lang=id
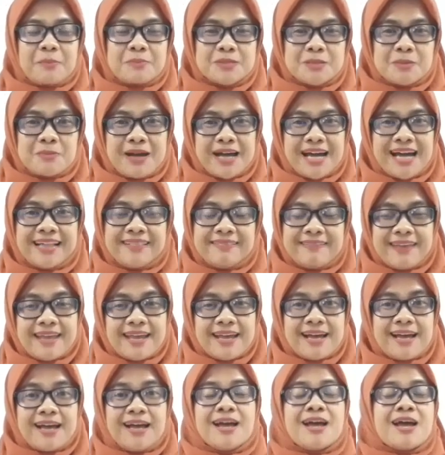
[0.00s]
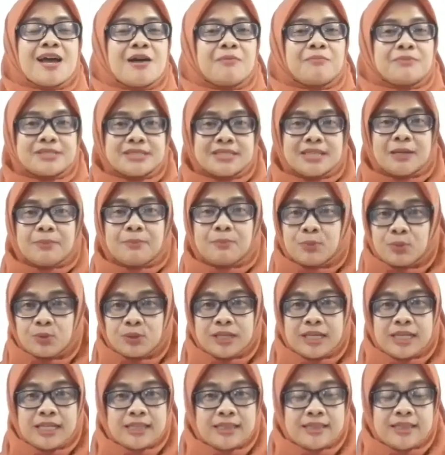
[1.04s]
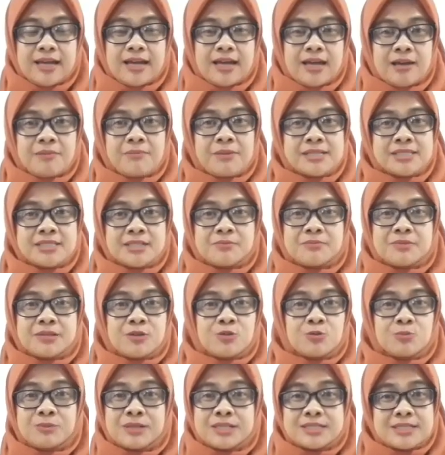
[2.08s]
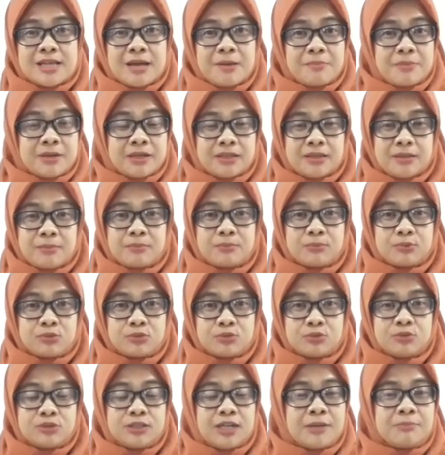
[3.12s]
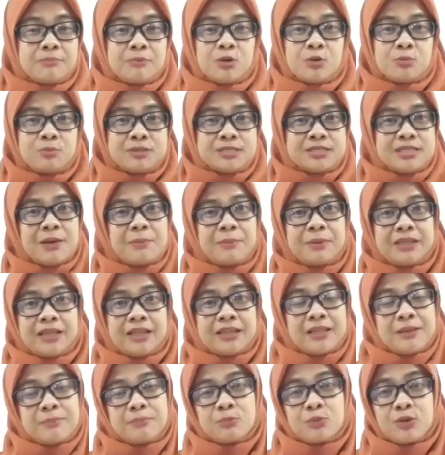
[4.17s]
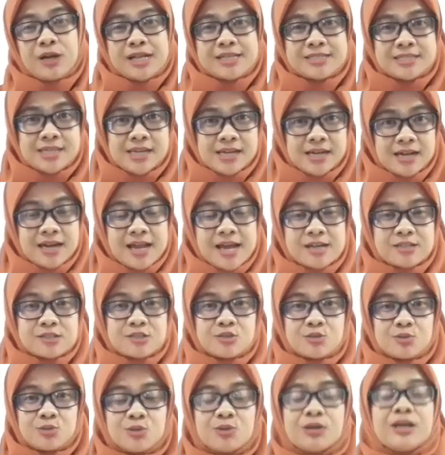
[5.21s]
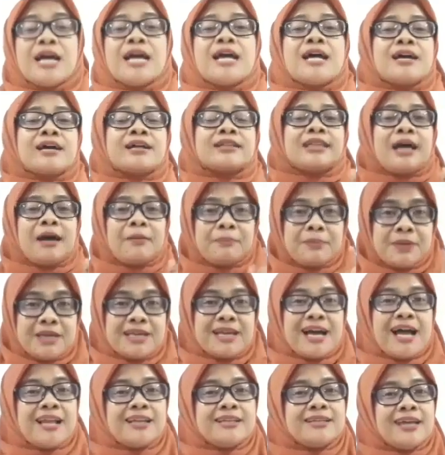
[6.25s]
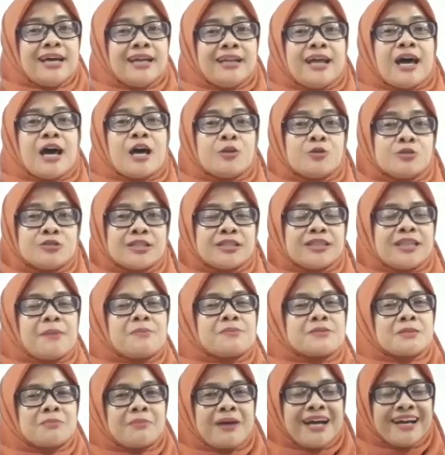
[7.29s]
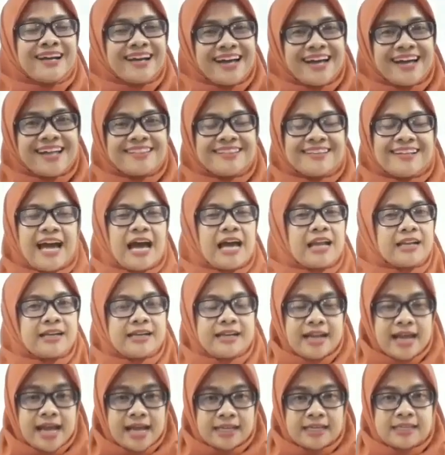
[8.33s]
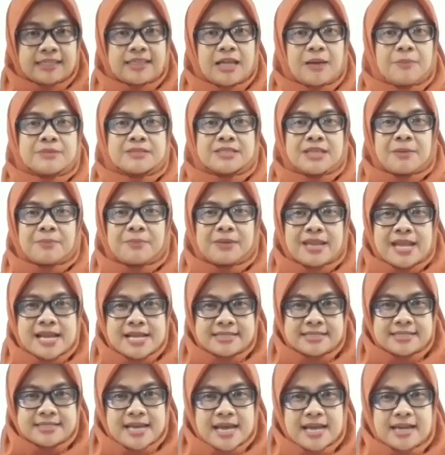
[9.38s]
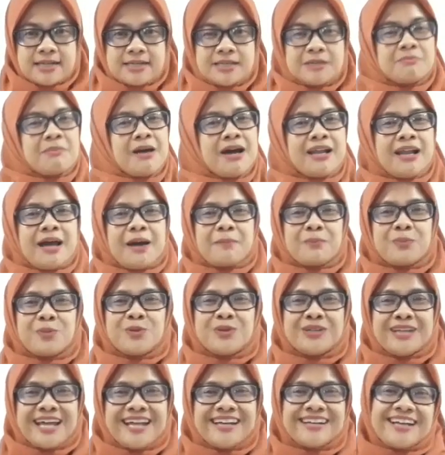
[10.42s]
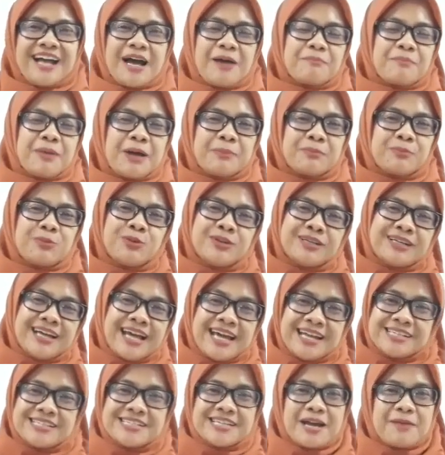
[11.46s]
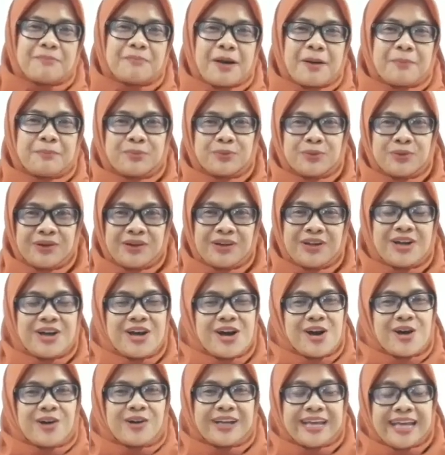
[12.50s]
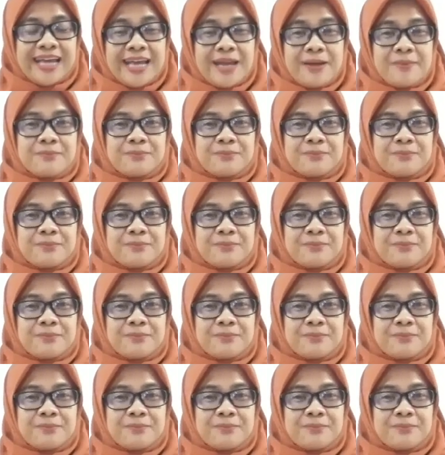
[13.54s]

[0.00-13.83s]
semangat ya meskipun kita masih belum bisa bertemu dan belum bisa bertatap muka secara langsung tapi kalian harus tetap semangat karena kita bisa belajar dimanapun dan kapanpun dengan siapapun oke